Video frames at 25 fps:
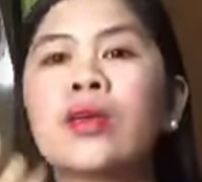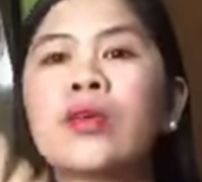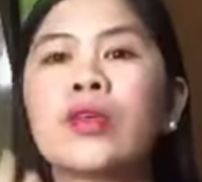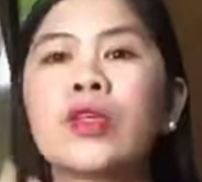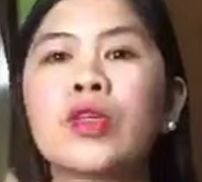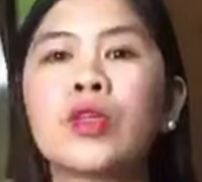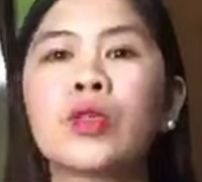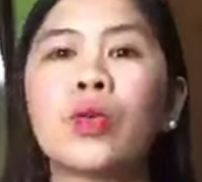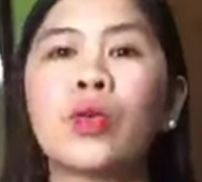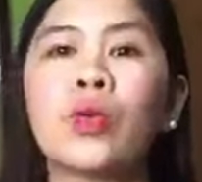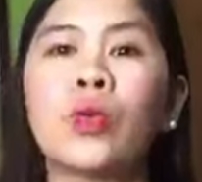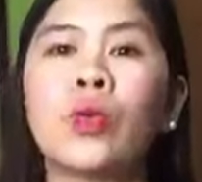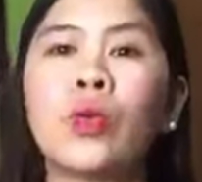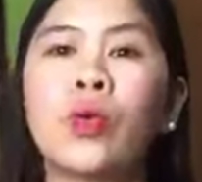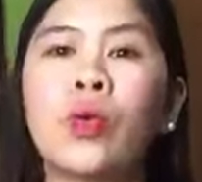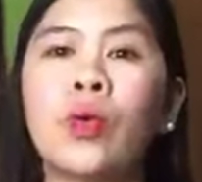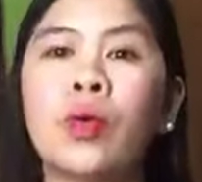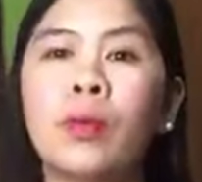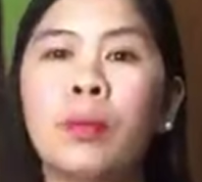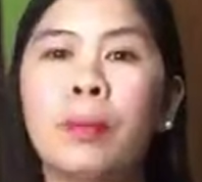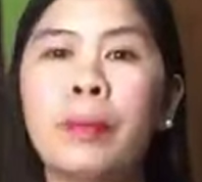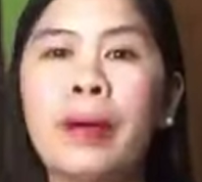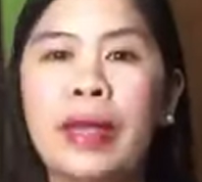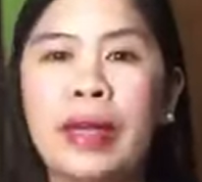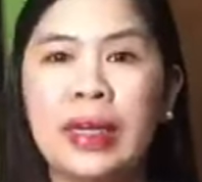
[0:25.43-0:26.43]
gusto ko
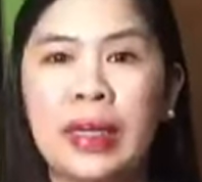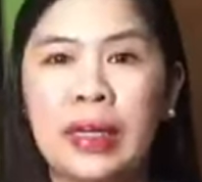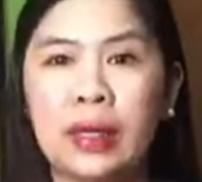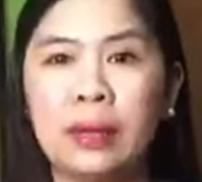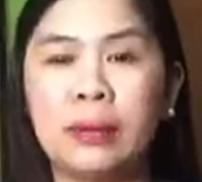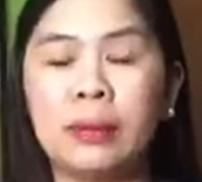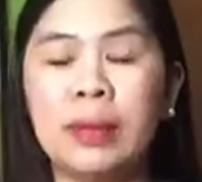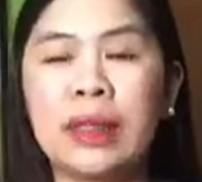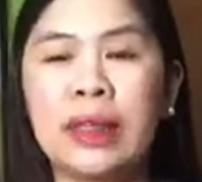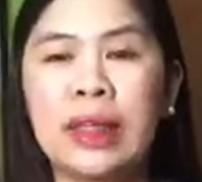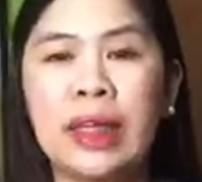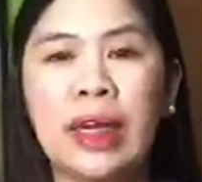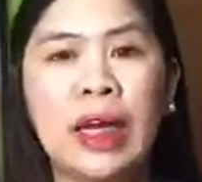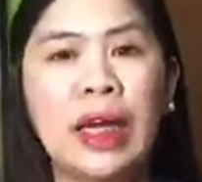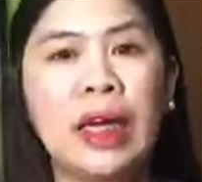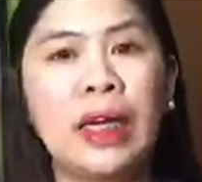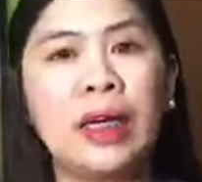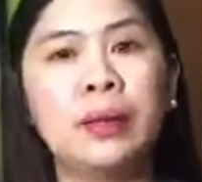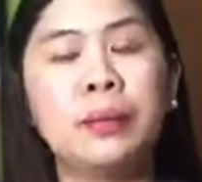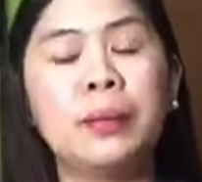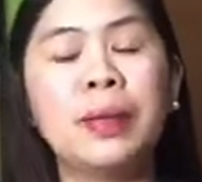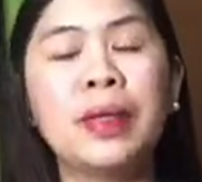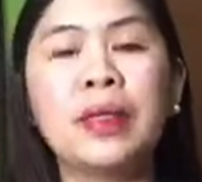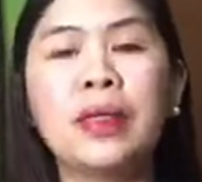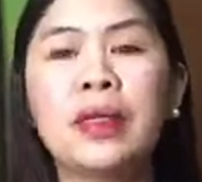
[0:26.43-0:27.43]
pa rin
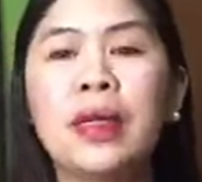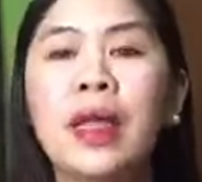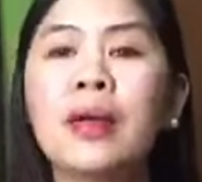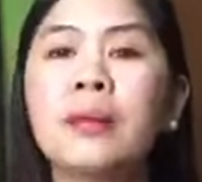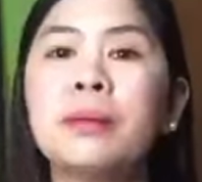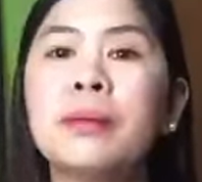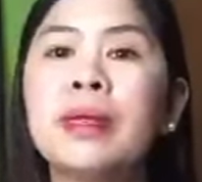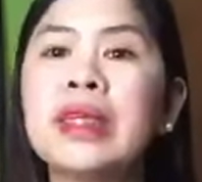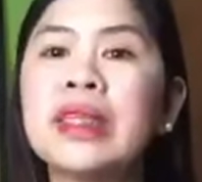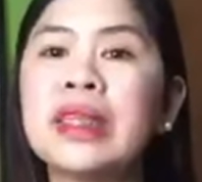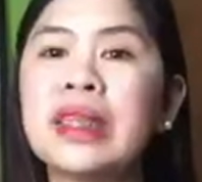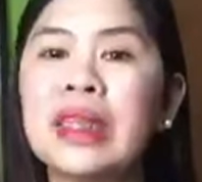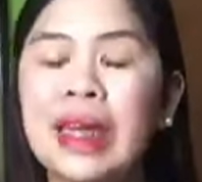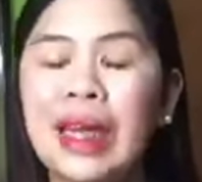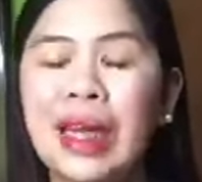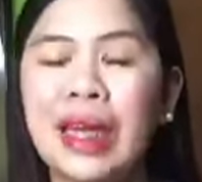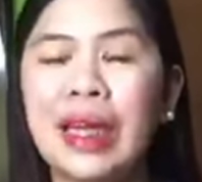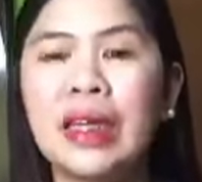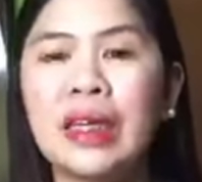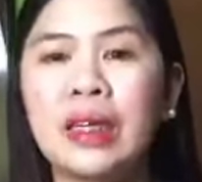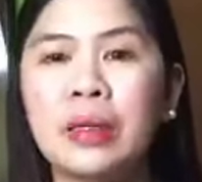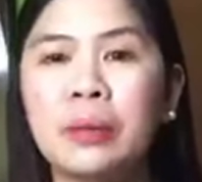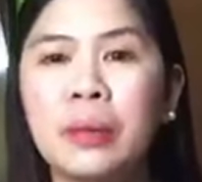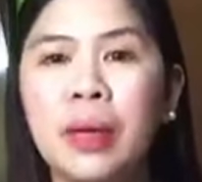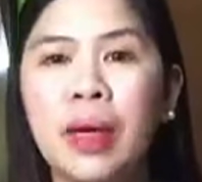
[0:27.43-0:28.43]
matry, mag nang matry
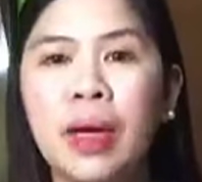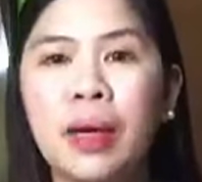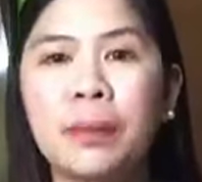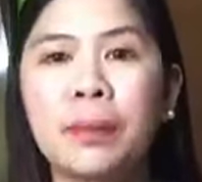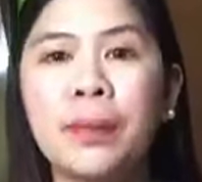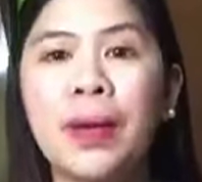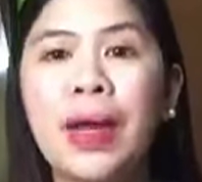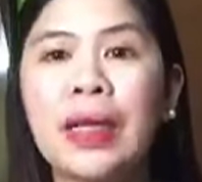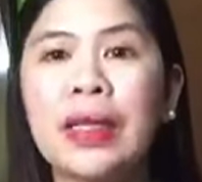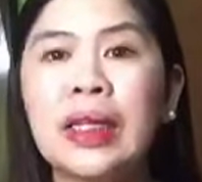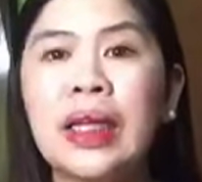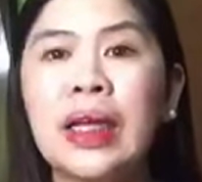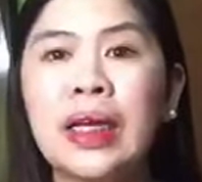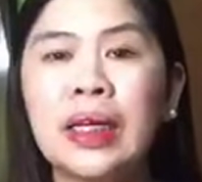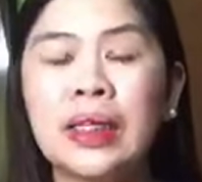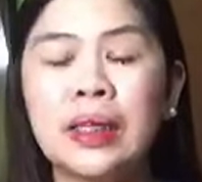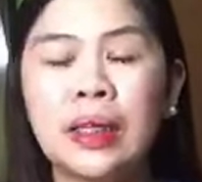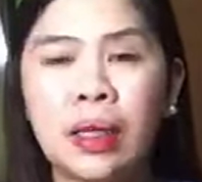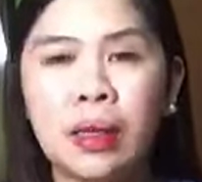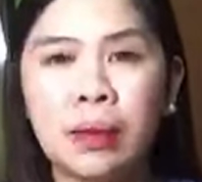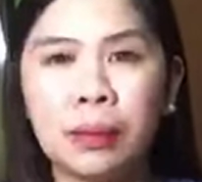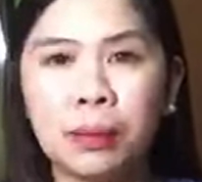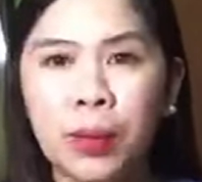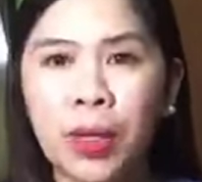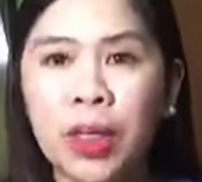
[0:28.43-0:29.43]
ng mga product
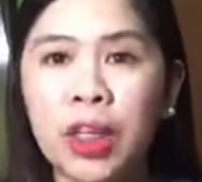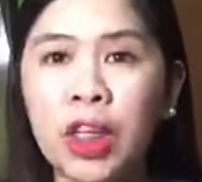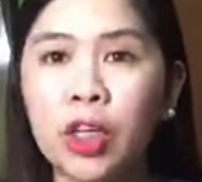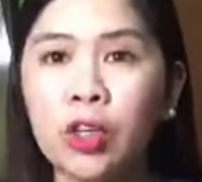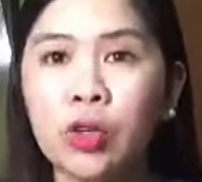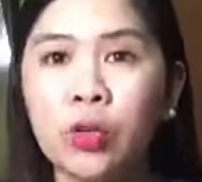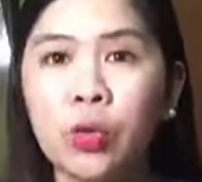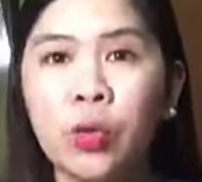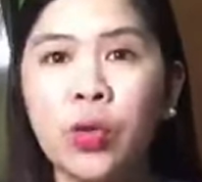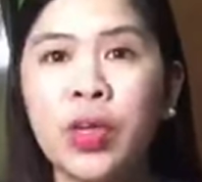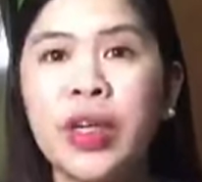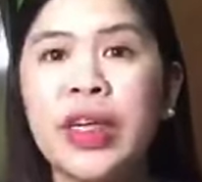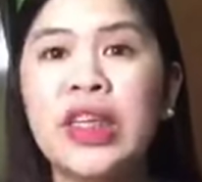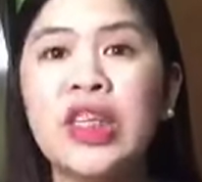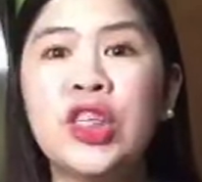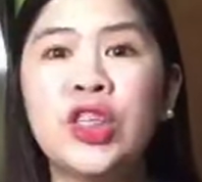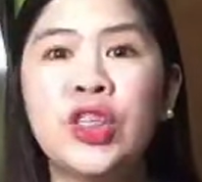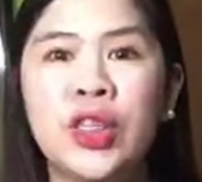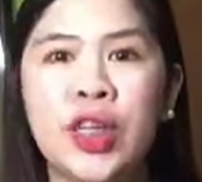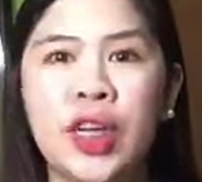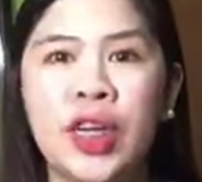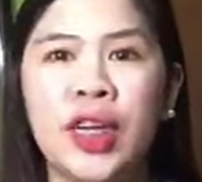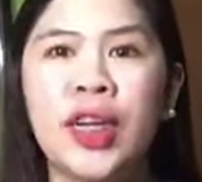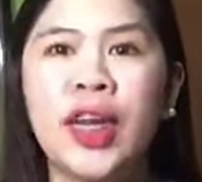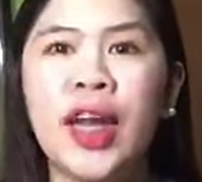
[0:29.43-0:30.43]
na pwede kong
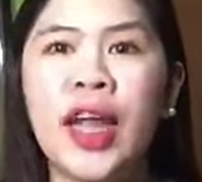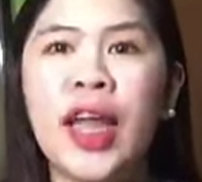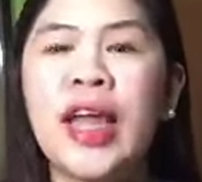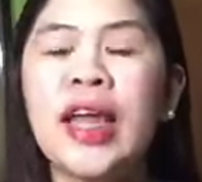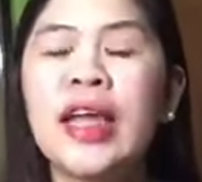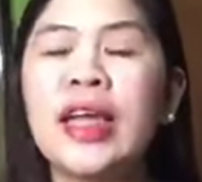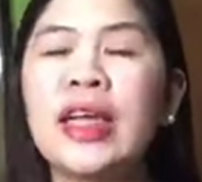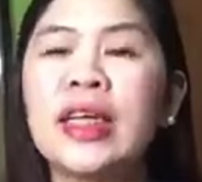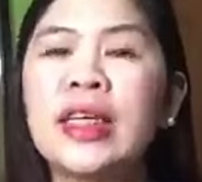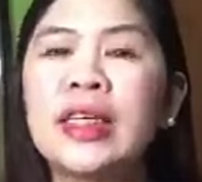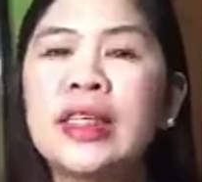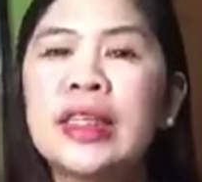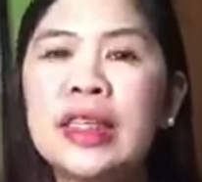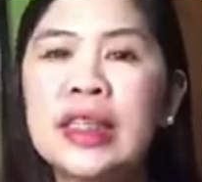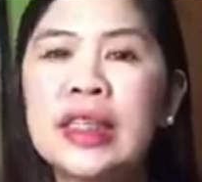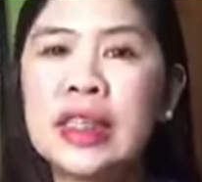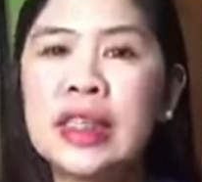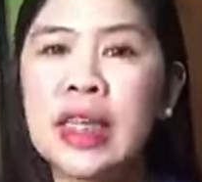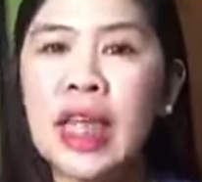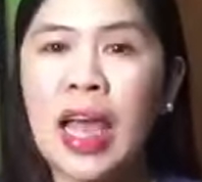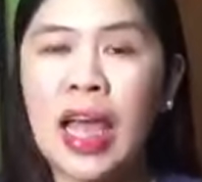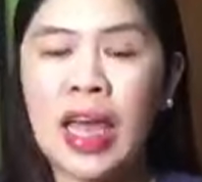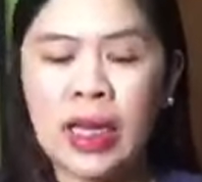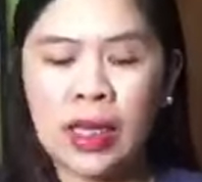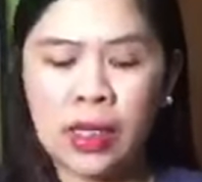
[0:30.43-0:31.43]
i-share
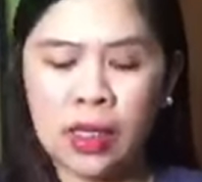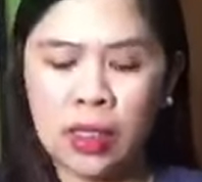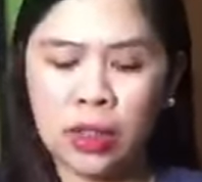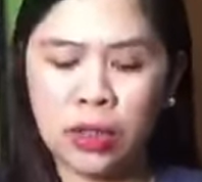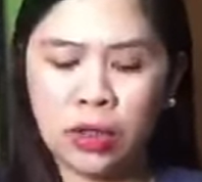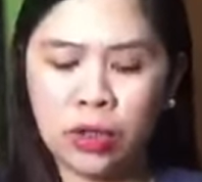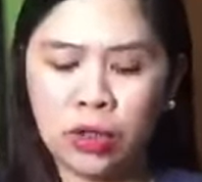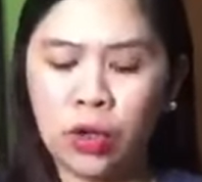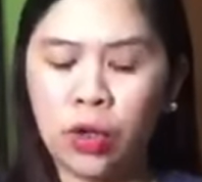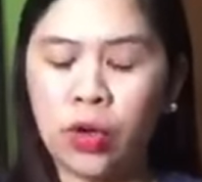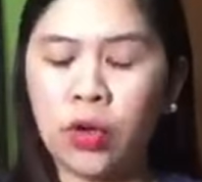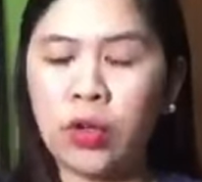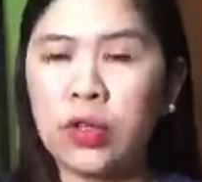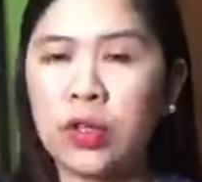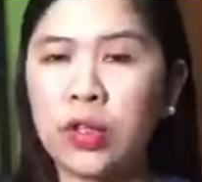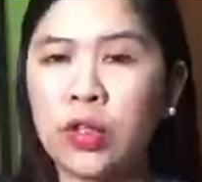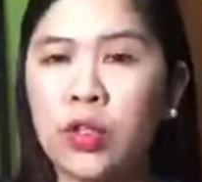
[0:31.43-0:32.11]
sa inyo.